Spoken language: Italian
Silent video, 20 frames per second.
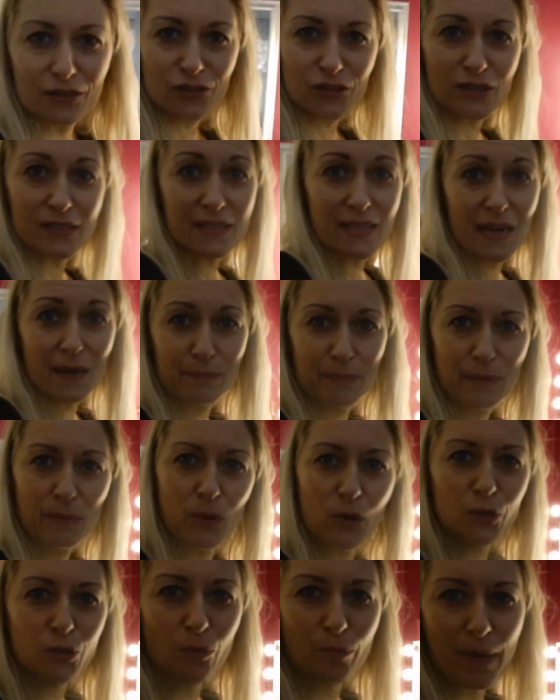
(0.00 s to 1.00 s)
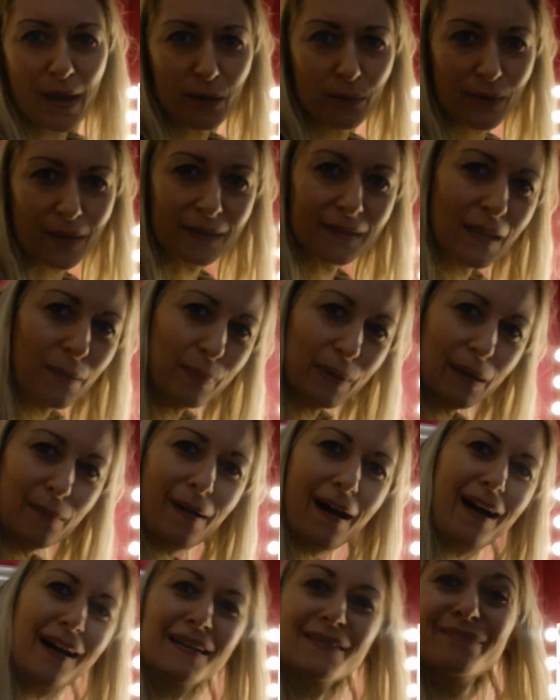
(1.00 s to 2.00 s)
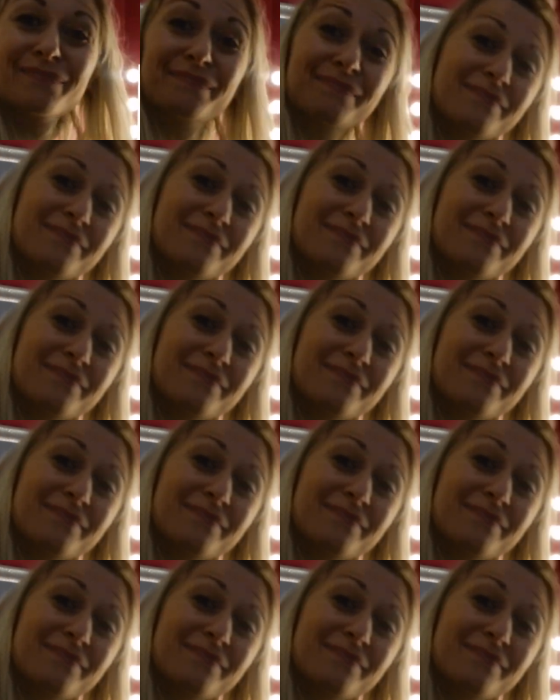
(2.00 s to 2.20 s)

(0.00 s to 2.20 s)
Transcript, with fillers: ci sarebbe molto bene un'anteprima